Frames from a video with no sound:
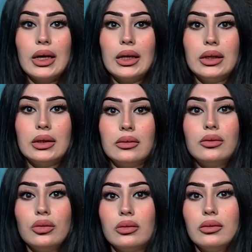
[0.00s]

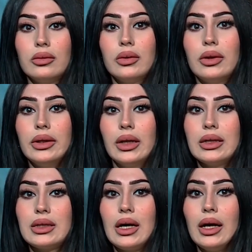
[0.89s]
آه
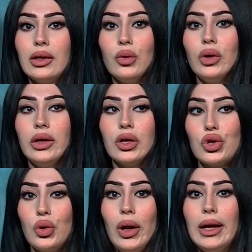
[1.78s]
الاتحاد يقول لنا
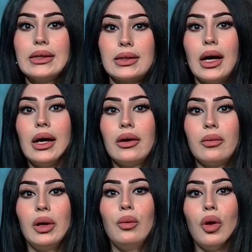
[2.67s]
شنو اللي صاير
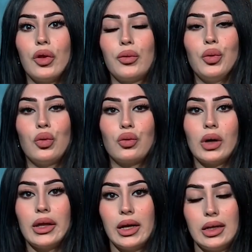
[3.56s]
بالمضبوط
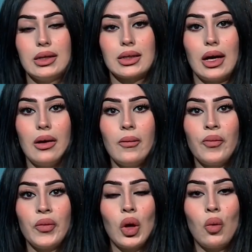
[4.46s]
هذا اللي صار
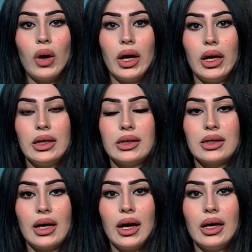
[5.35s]

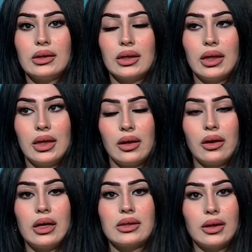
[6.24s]
والاتحاد كثير
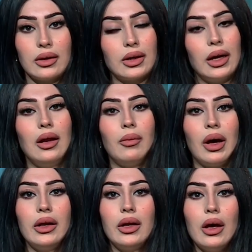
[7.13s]
ناس تتكلم
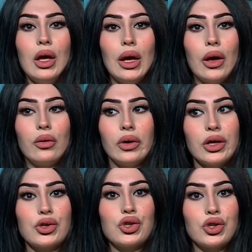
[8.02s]
عنه انه
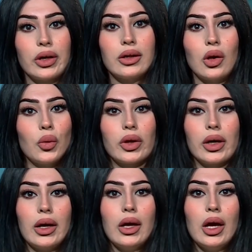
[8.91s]
ليش يجري
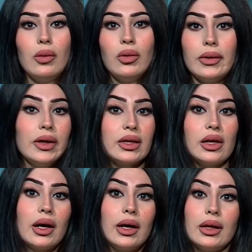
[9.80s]
توضيح المهم عندنا
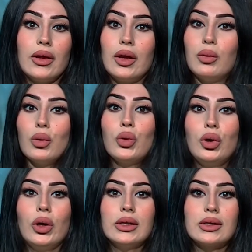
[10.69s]
تعليقات الموضوع
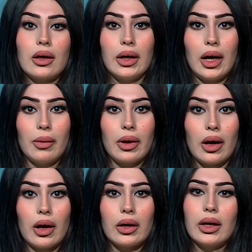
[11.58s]
لو ننتقل لخبر
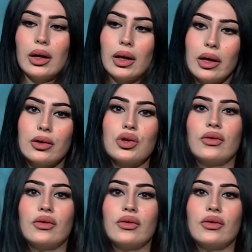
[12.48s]
اخر يلا خلينا نشوف